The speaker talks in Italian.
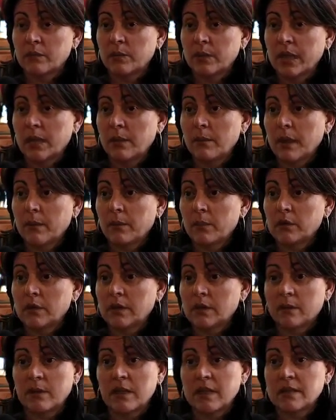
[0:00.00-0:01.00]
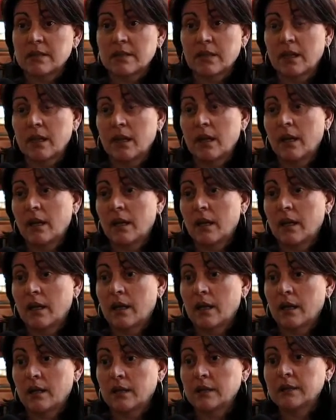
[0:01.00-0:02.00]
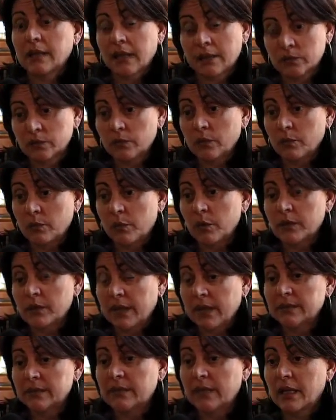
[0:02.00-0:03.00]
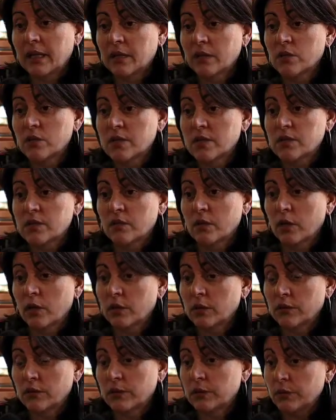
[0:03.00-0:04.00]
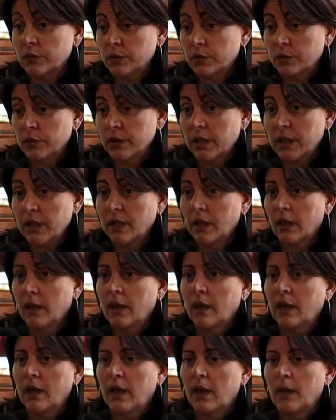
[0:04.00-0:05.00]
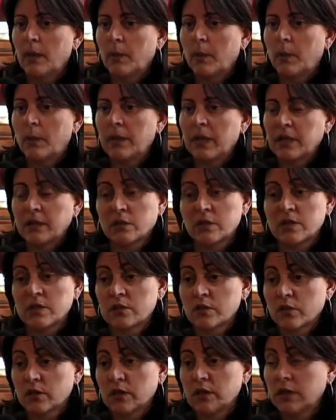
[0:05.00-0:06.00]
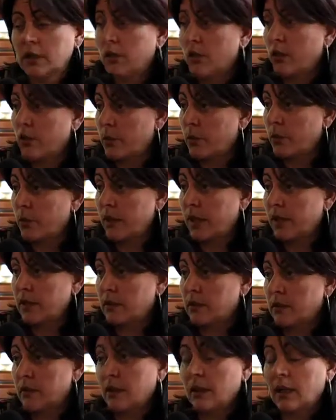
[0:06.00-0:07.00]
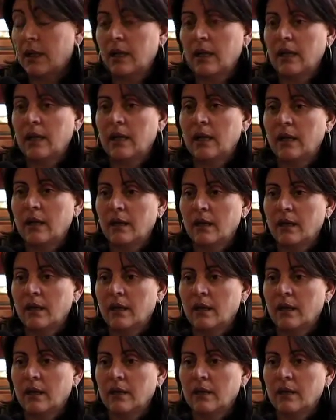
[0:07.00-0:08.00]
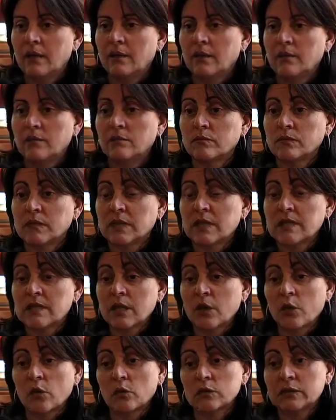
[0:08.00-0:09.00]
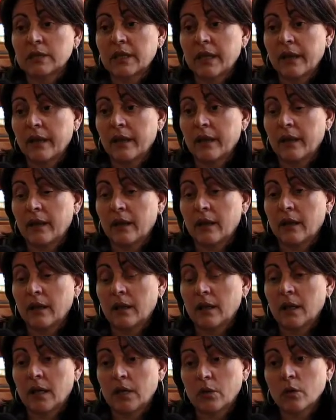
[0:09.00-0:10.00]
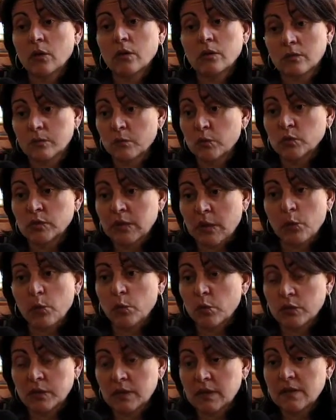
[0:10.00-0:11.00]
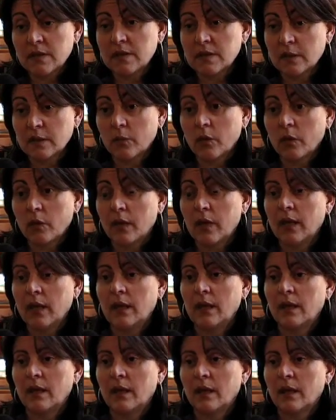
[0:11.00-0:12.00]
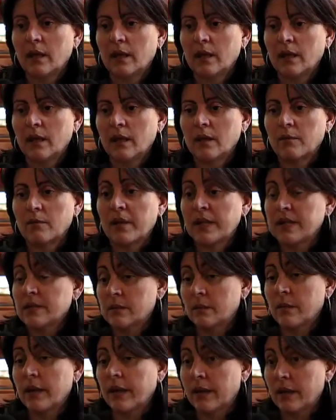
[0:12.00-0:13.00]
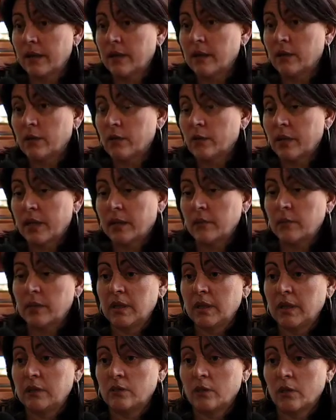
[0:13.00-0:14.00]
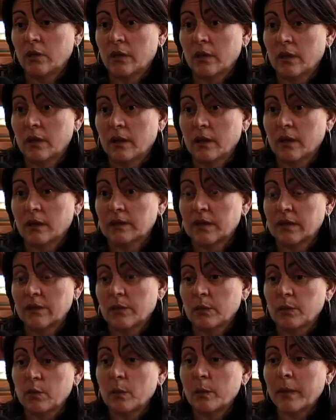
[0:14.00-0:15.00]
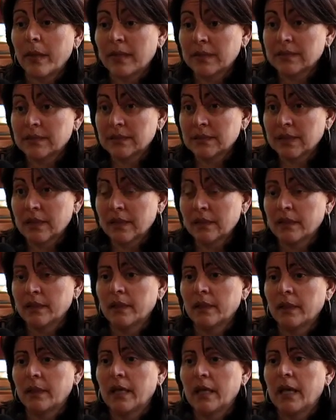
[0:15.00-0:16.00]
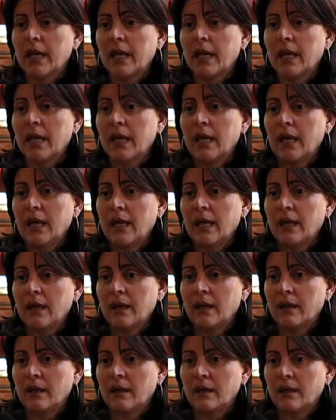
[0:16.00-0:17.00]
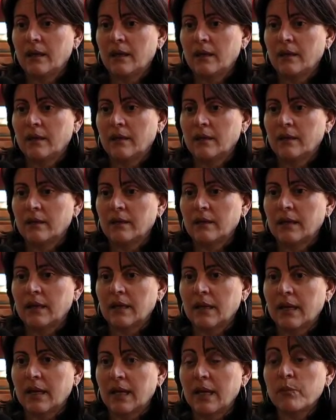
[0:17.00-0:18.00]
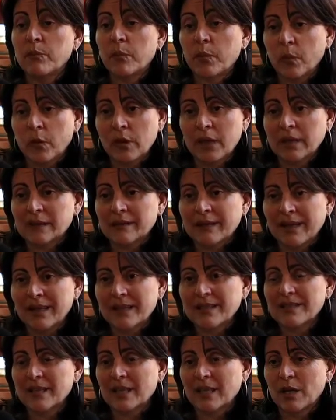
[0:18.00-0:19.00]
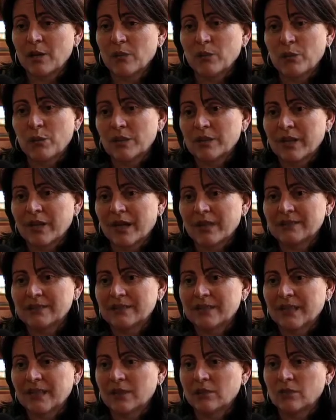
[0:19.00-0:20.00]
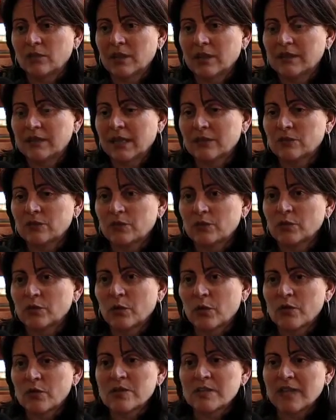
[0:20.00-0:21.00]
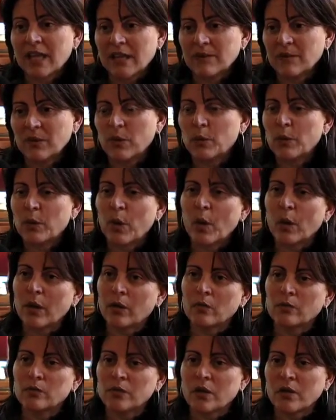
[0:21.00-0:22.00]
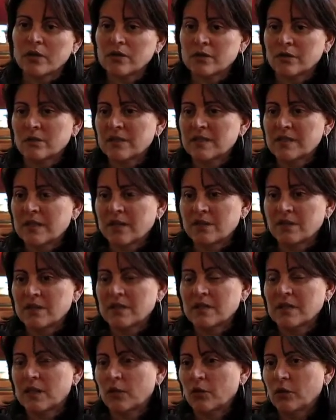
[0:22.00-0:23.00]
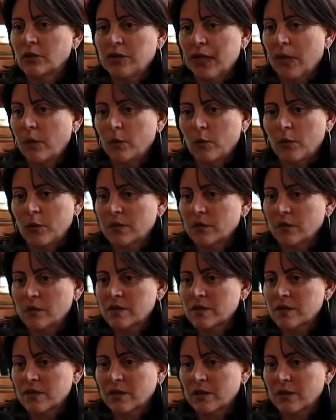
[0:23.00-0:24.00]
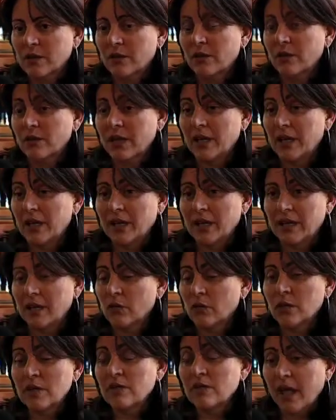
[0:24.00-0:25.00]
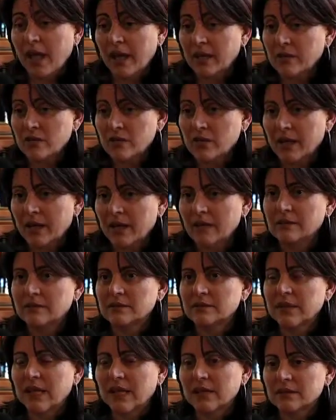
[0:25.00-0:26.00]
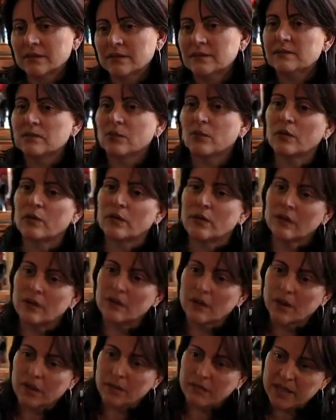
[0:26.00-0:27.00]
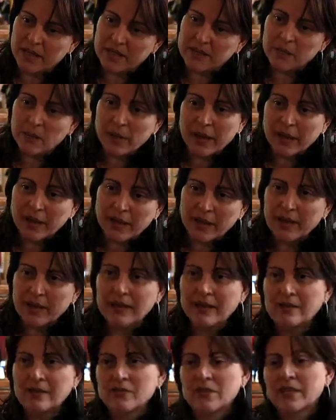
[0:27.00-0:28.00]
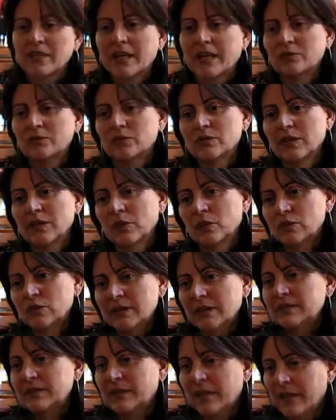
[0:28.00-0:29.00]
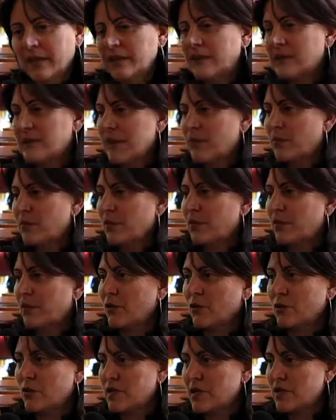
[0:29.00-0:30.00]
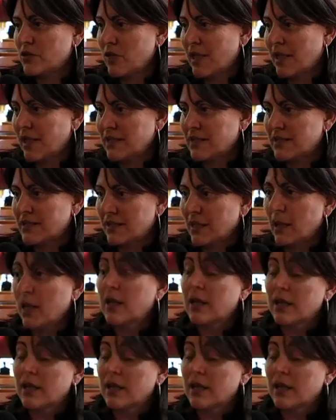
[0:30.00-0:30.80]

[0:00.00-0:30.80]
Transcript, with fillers: Prima potrebbe essere la, intanto importante la negoziazione con i vettori, la negoziazione di corporate e la seconda che noi puntiamo moltissimo è il best buy, comprare il biglietto alla tariffa più bassa e, e poi la terza che è importante, non è tanto un cost saving, però è un customer service che noi diamo ai nostri colleghi o chi viaggia, dando il best buy, cercando di accontentarli sempre nelle loro esigenze,